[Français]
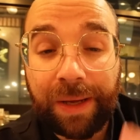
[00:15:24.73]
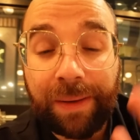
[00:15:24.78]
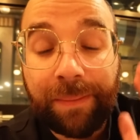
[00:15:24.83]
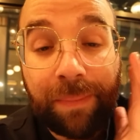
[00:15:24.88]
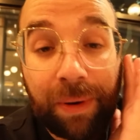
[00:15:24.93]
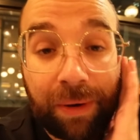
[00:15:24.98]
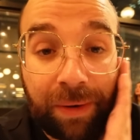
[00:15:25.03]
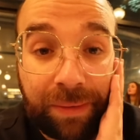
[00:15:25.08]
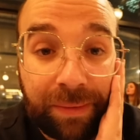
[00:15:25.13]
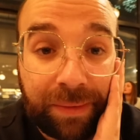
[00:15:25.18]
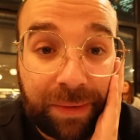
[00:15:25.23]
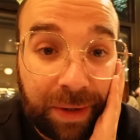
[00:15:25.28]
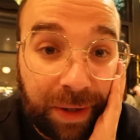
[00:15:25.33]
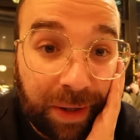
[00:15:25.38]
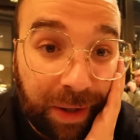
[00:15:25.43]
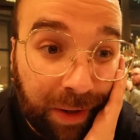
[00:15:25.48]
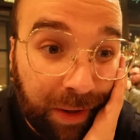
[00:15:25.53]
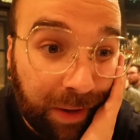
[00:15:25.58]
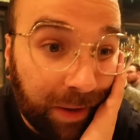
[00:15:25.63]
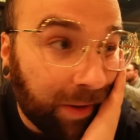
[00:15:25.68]
Bon,
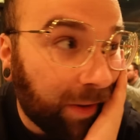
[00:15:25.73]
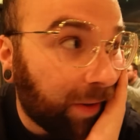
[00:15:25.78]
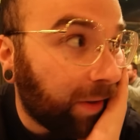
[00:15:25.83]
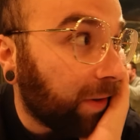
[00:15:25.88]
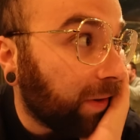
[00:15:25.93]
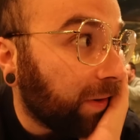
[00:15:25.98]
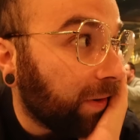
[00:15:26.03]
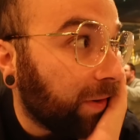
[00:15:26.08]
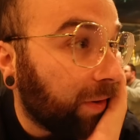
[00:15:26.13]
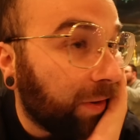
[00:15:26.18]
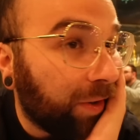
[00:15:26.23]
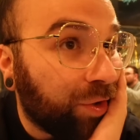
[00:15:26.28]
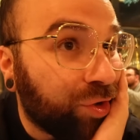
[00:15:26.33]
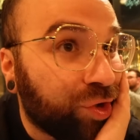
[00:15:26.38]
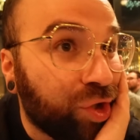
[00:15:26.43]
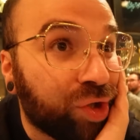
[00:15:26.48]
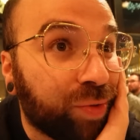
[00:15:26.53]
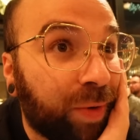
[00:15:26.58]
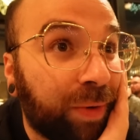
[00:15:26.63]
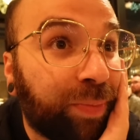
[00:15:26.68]
euh,
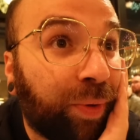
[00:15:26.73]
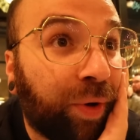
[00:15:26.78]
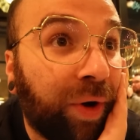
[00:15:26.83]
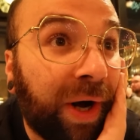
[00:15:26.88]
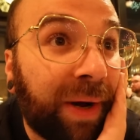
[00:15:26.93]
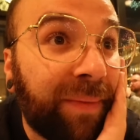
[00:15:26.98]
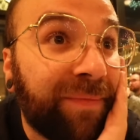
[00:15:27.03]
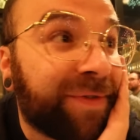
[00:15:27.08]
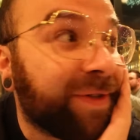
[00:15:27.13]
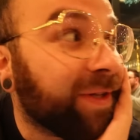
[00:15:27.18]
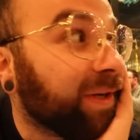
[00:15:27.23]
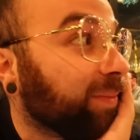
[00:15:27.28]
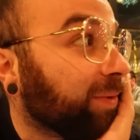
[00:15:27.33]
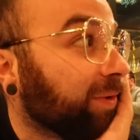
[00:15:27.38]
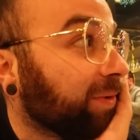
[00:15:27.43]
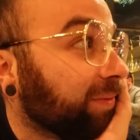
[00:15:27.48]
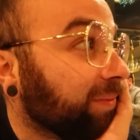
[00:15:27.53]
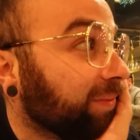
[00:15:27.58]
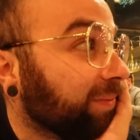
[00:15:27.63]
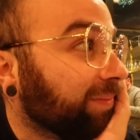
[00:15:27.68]
changement de programme finalement.